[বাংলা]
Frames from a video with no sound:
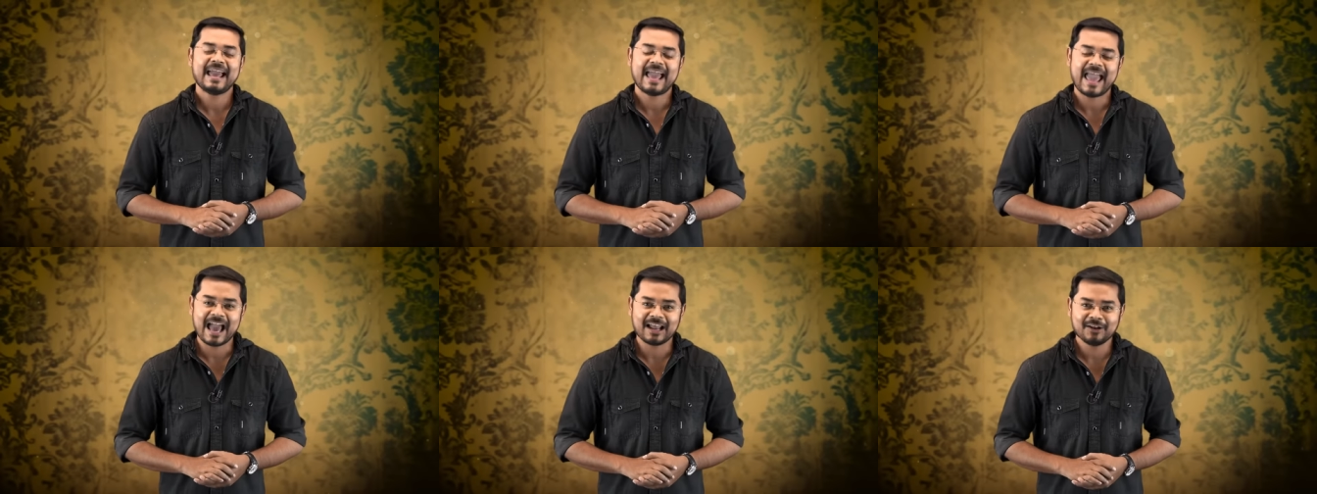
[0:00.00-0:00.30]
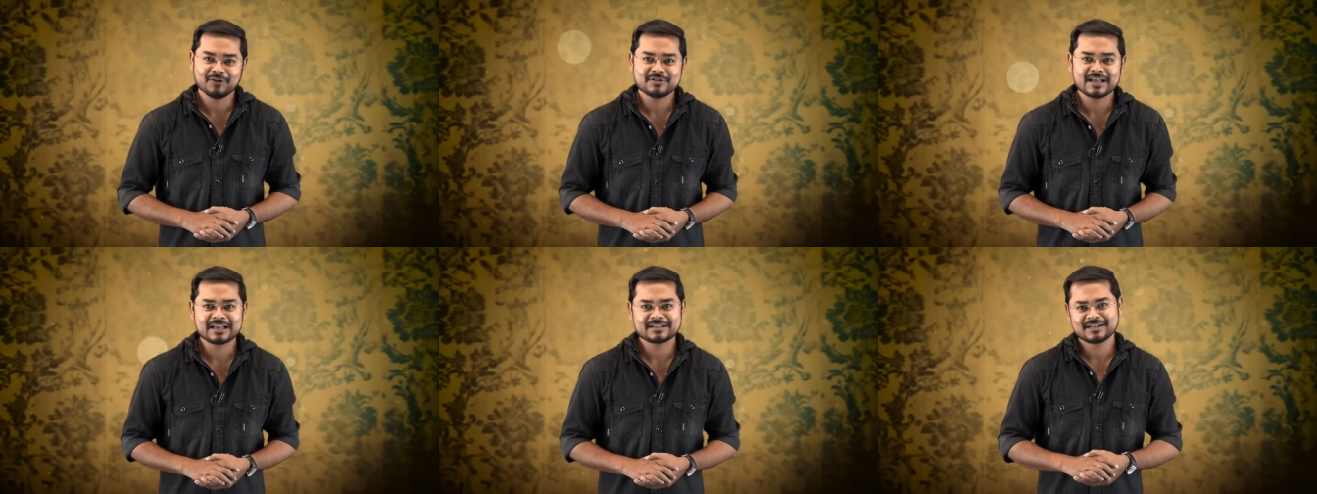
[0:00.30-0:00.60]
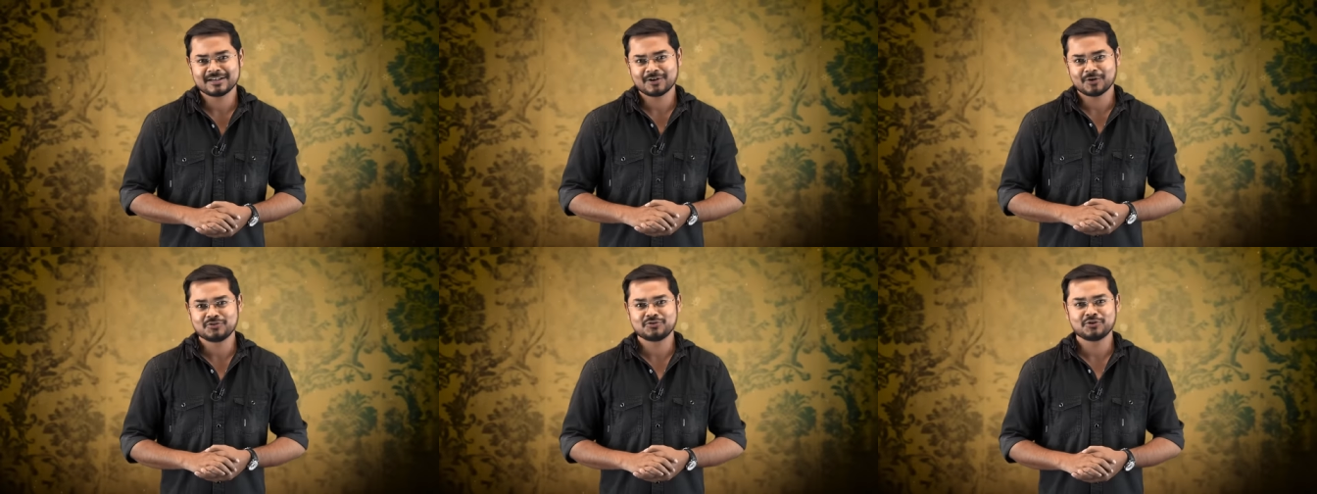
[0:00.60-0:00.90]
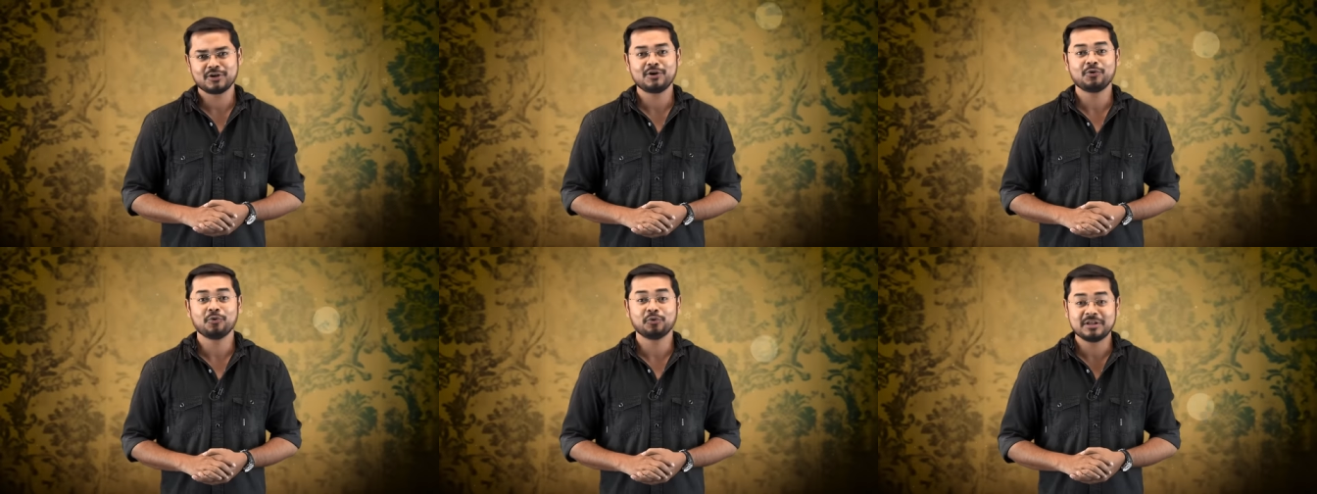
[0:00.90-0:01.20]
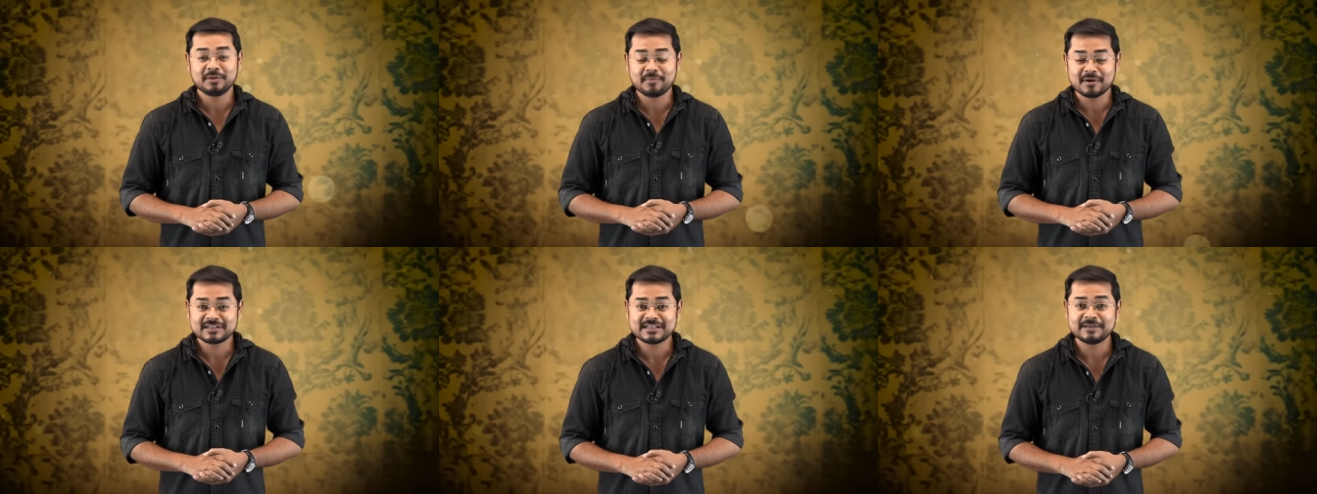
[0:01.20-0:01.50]
অ্যাংলো স্যাকশন অঞ্চলের
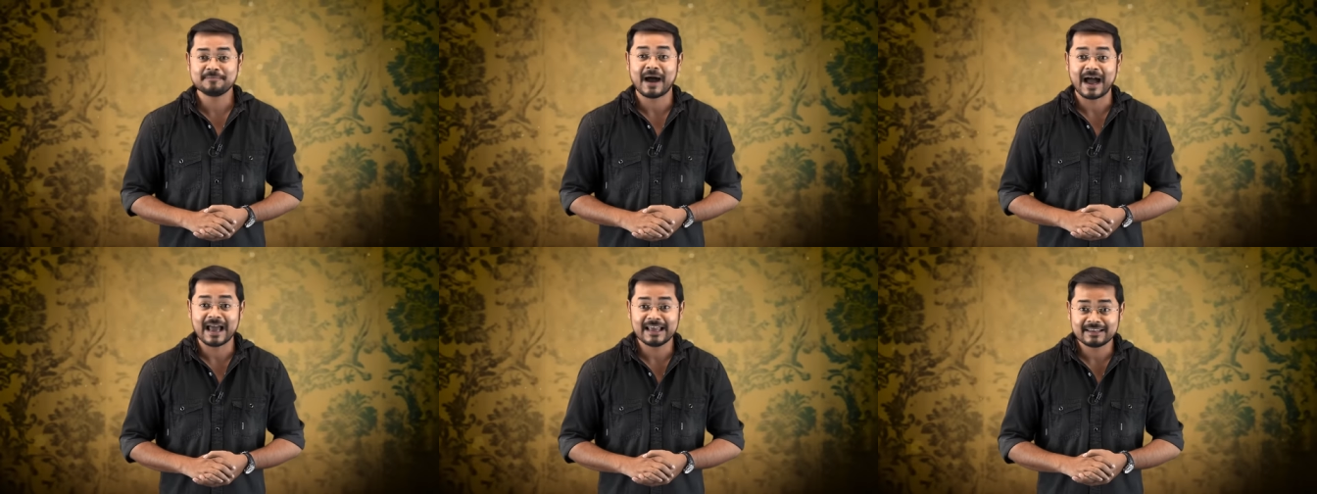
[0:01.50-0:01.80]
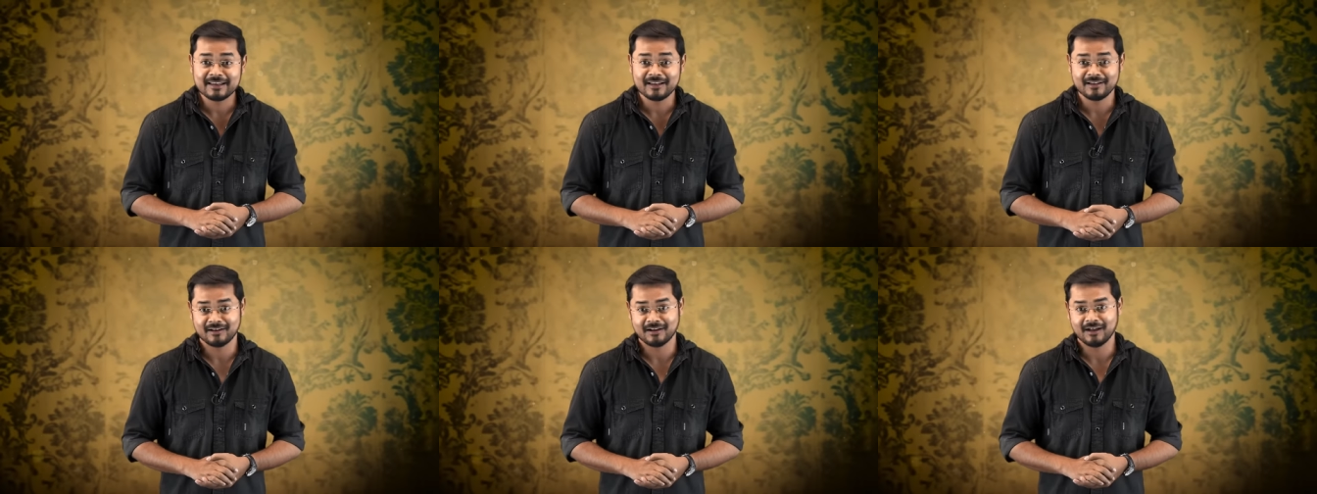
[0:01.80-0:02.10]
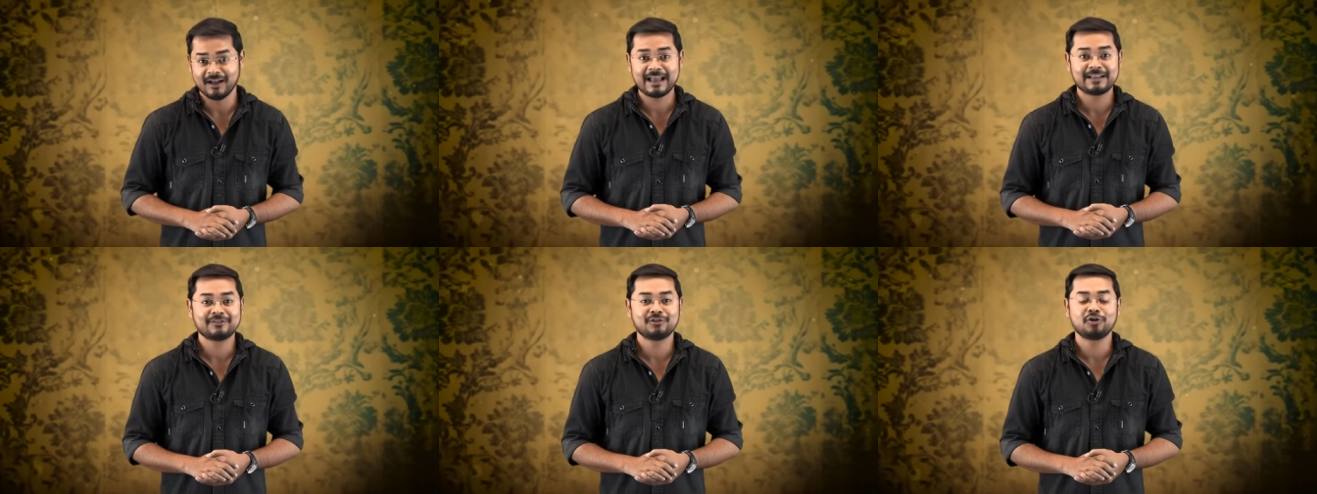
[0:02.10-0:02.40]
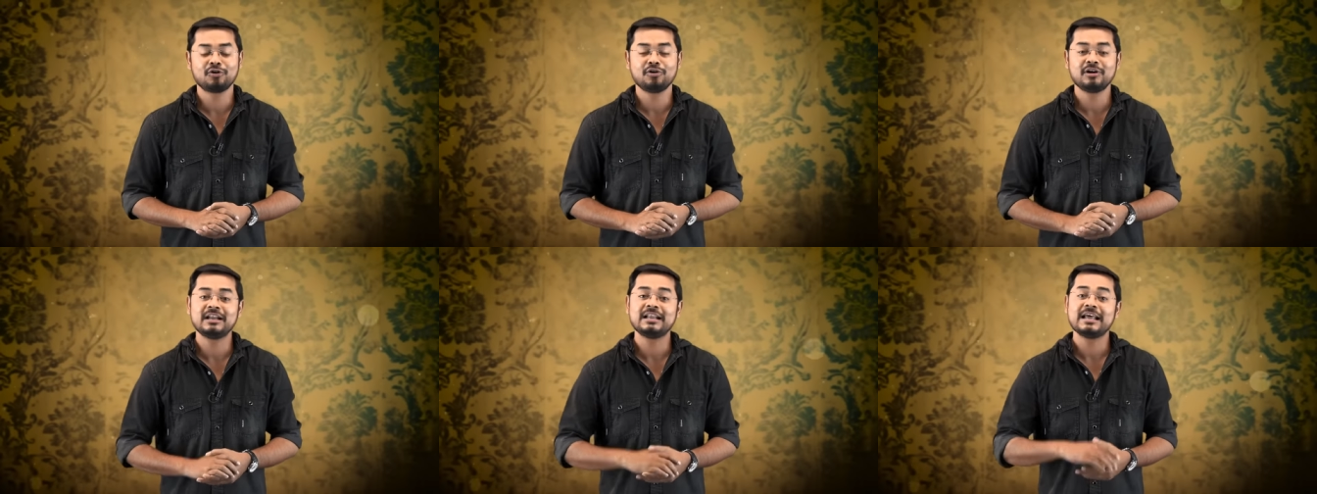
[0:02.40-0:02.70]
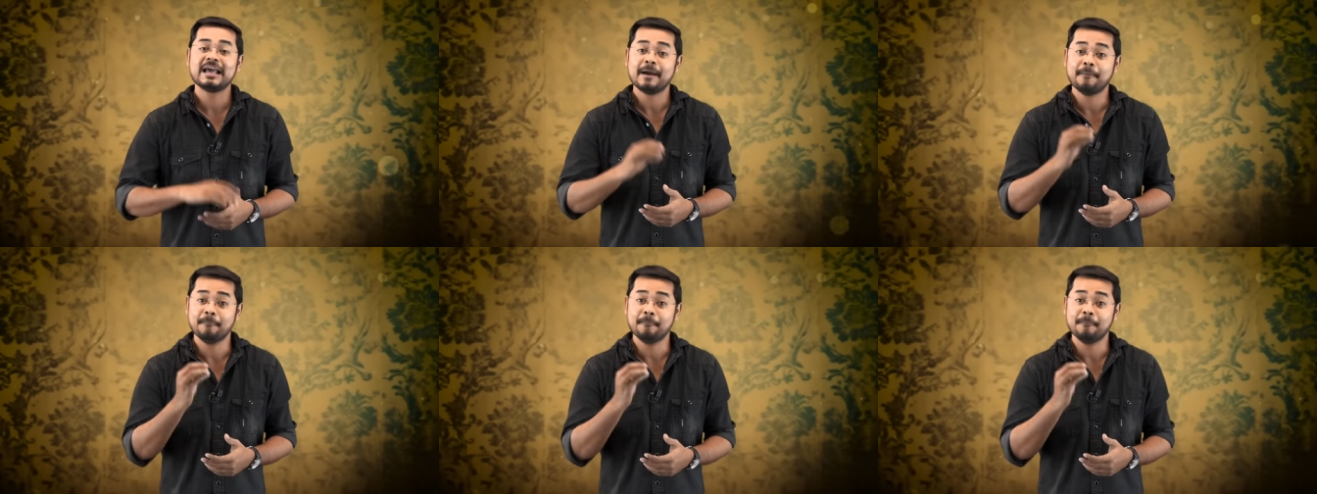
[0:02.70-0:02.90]
অধিবাসী ভাইকিংরা এক ধরনের